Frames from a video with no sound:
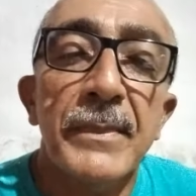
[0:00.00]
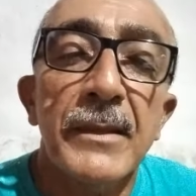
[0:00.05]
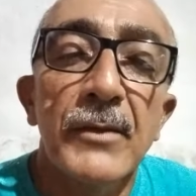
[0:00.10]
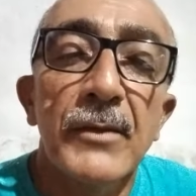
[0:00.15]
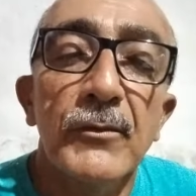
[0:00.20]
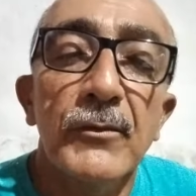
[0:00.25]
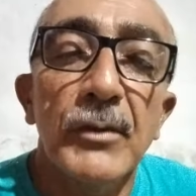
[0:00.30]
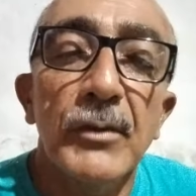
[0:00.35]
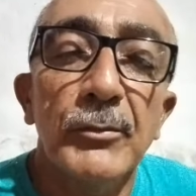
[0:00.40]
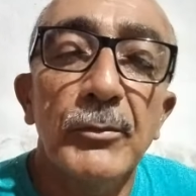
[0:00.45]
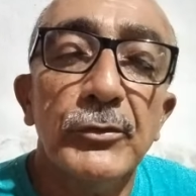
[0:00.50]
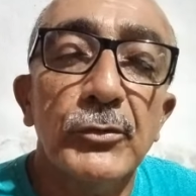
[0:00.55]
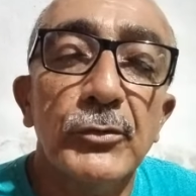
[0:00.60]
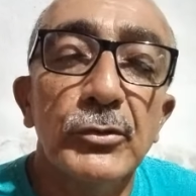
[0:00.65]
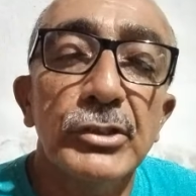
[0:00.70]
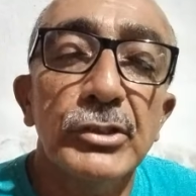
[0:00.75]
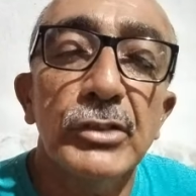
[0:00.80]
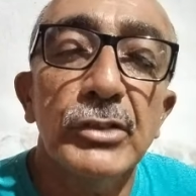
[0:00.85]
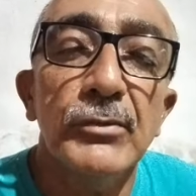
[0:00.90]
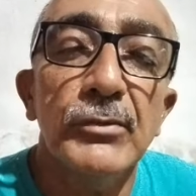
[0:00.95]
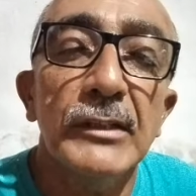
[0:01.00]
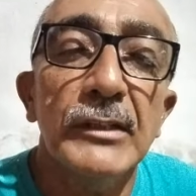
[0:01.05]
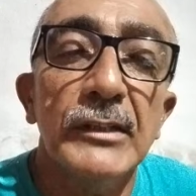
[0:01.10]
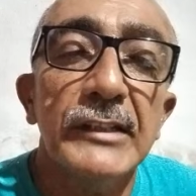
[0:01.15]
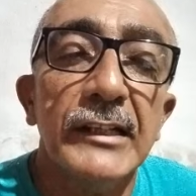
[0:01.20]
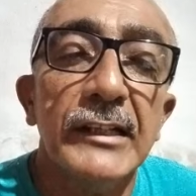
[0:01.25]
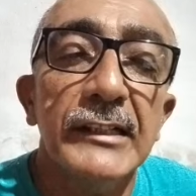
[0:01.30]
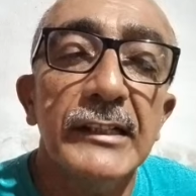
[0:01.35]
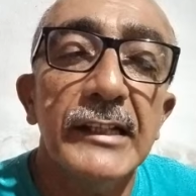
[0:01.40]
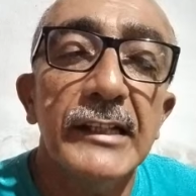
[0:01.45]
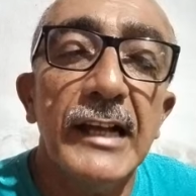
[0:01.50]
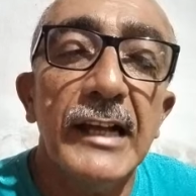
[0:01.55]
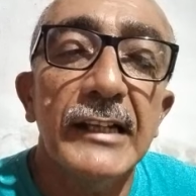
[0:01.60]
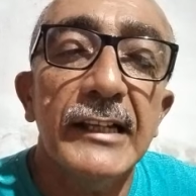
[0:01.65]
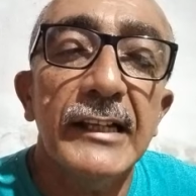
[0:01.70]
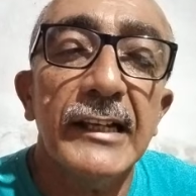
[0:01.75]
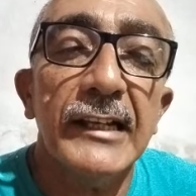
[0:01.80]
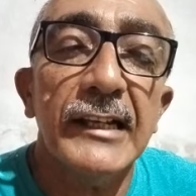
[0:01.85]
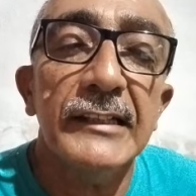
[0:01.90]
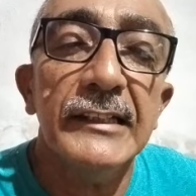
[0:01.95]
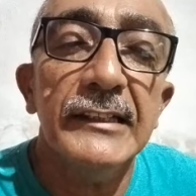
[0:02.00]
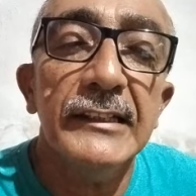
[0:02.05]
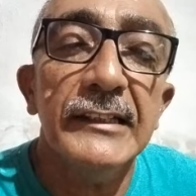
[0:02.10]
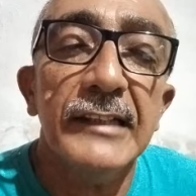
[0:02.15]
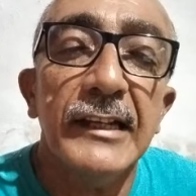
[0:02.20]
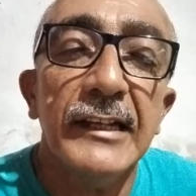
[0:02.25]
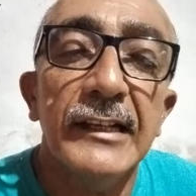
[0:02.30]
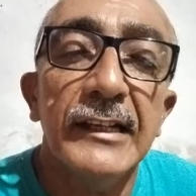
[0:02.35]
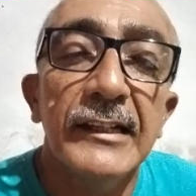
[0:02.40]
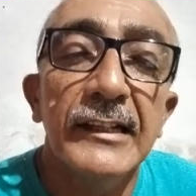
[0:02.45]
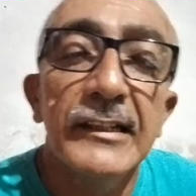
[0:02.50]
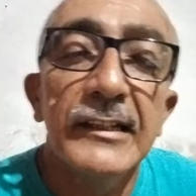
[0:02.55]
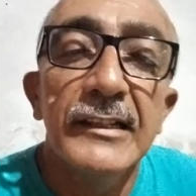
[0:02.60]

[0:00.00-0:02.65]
Vamos continuando aqui, galera linda.